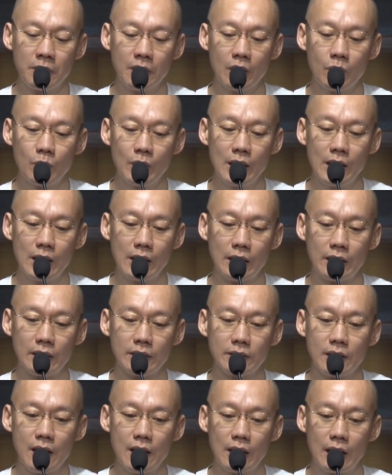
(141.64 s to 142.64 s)
เพราะว่า
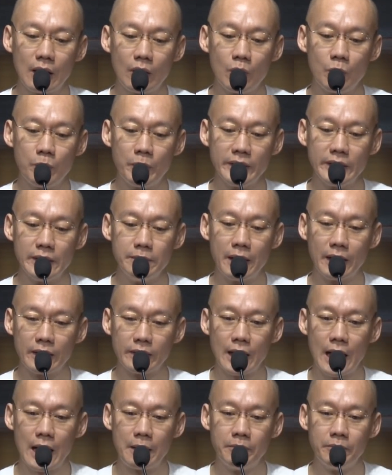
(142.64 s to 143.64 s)
ถ้าเราปฏิบั
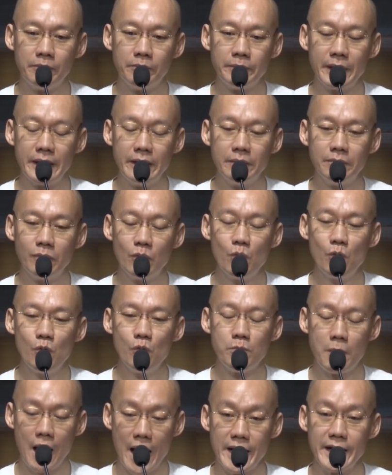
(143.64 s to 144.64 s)
ติธรรมเป็น
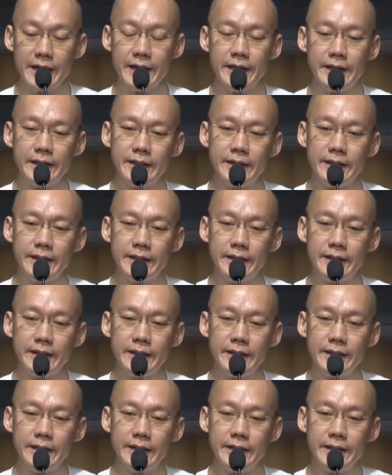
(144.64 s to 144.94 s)
ผู้ใหม่